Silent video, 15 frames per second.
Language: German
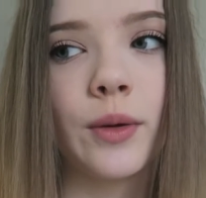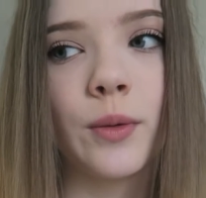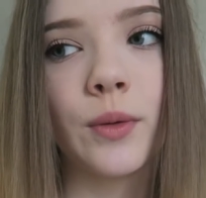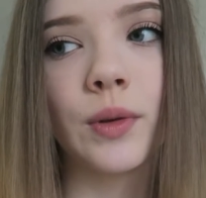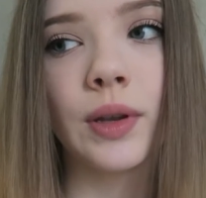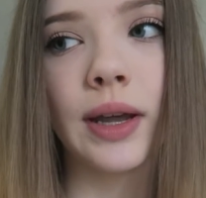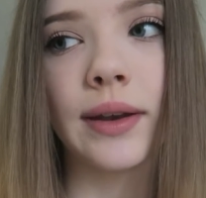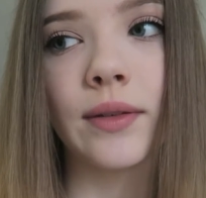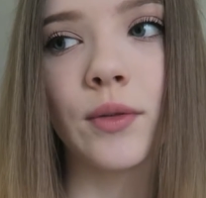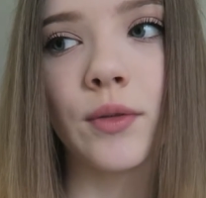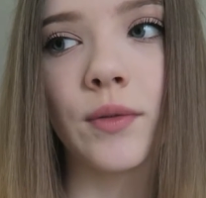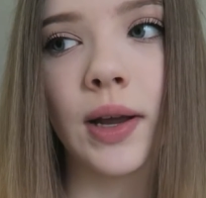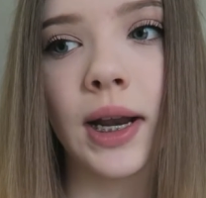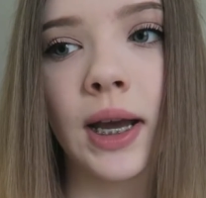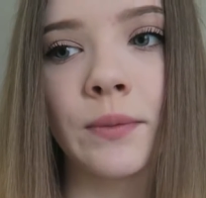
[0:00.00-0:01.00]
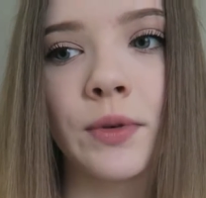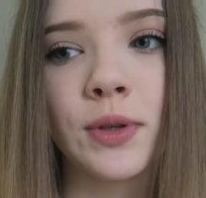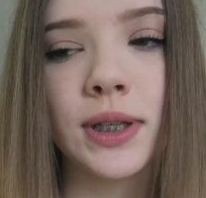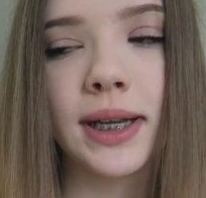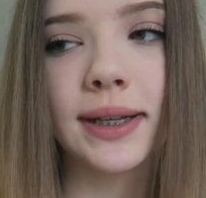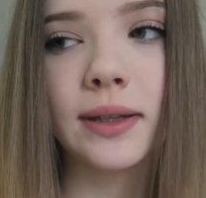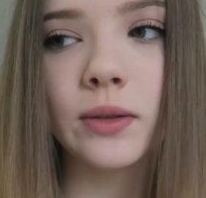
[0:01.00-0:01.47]
und dann irgendwann haben wir
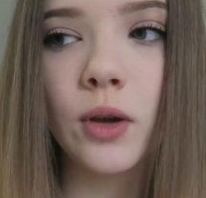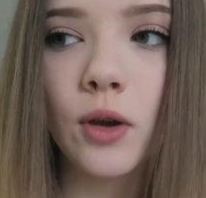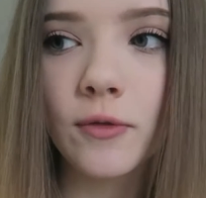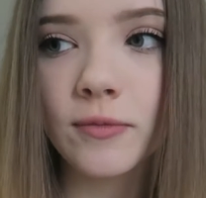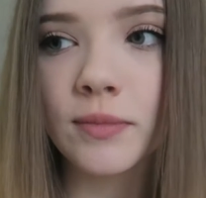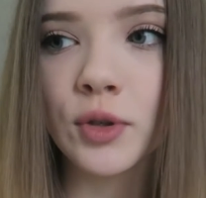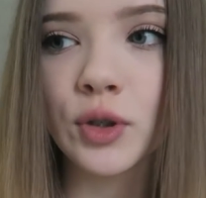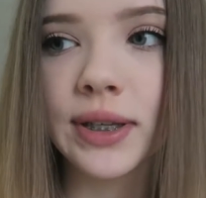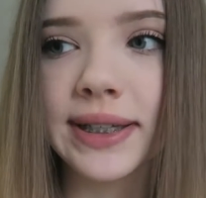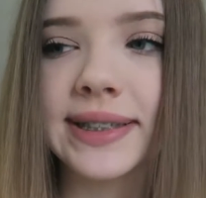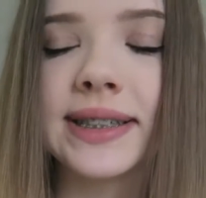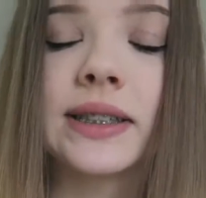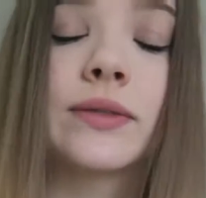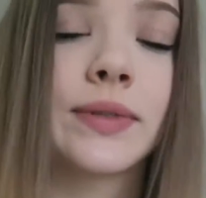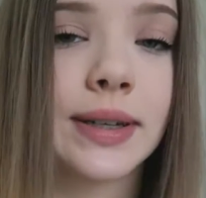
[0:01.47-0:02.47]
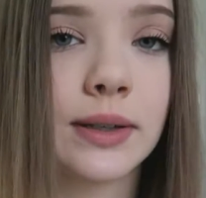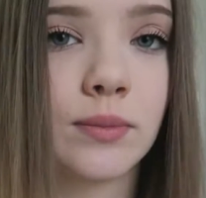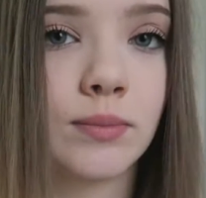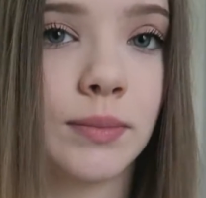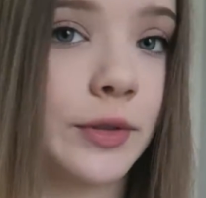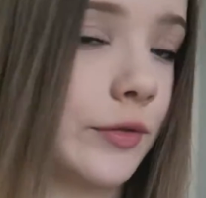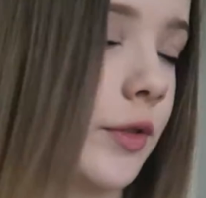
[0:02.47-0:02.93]
uns halt getroffen und jetzt sind wir
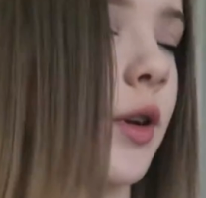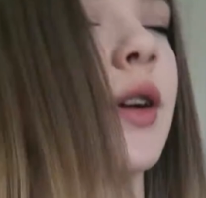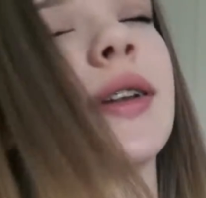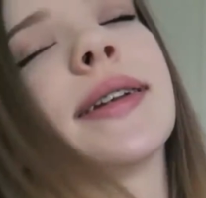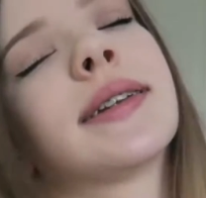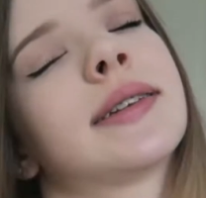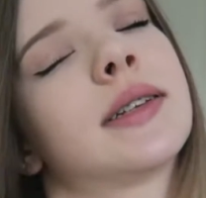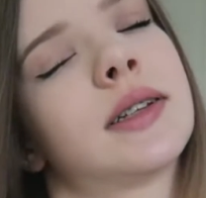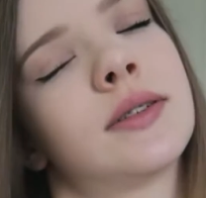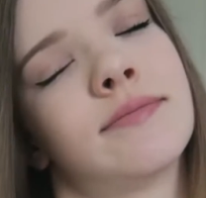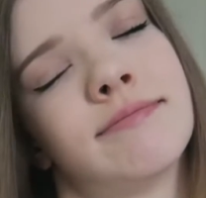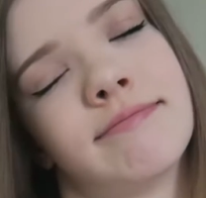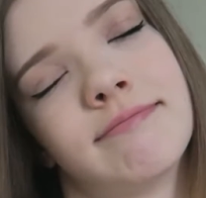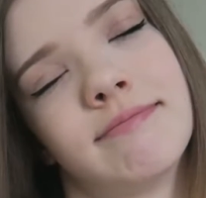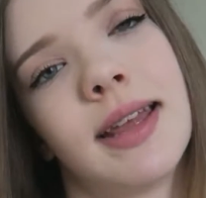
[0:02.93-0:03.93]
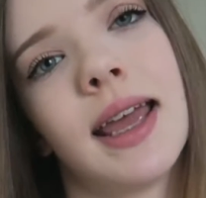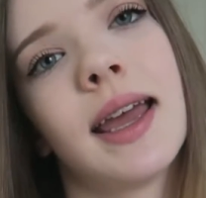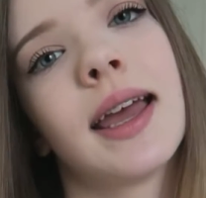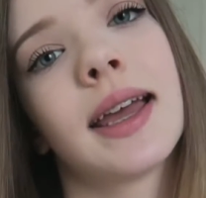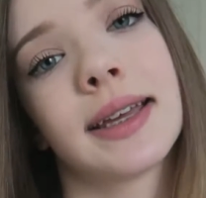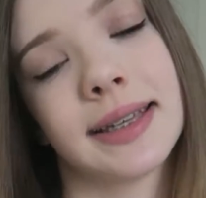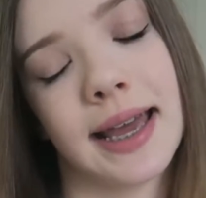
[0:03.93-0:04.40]
befreundet.
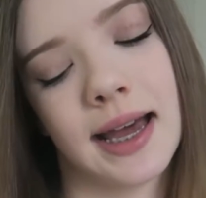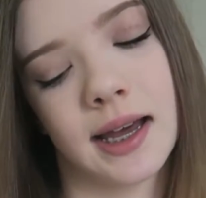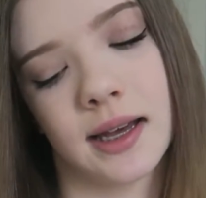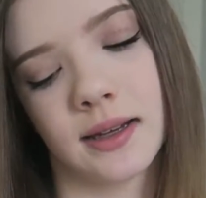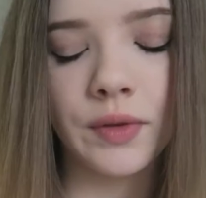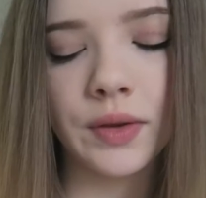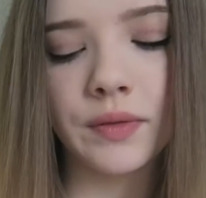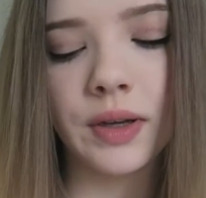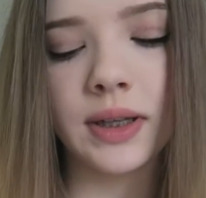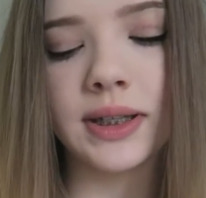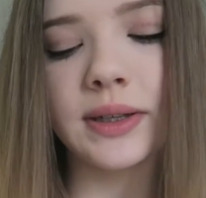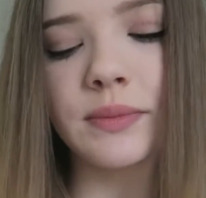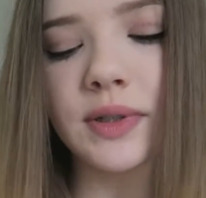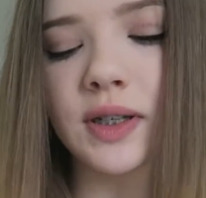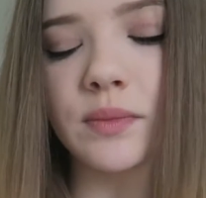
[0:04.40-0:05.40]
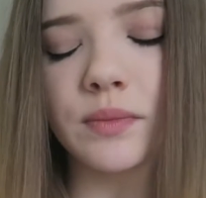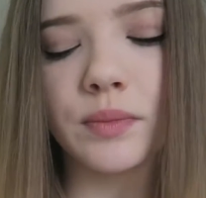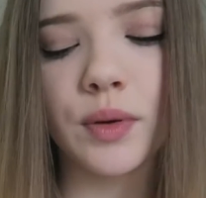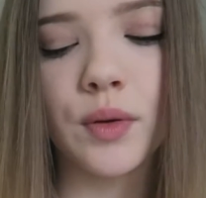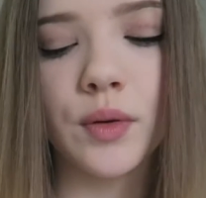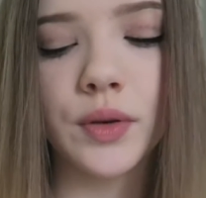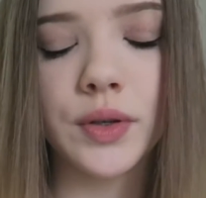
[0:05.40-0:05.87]
Ja, Vivian
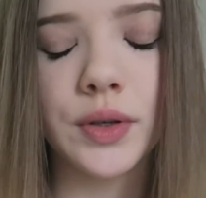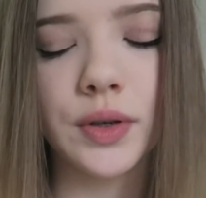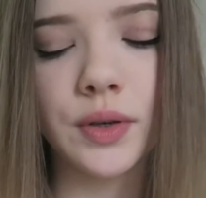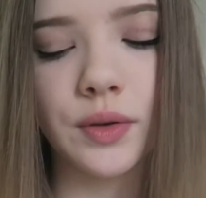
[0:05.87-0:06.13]
17.9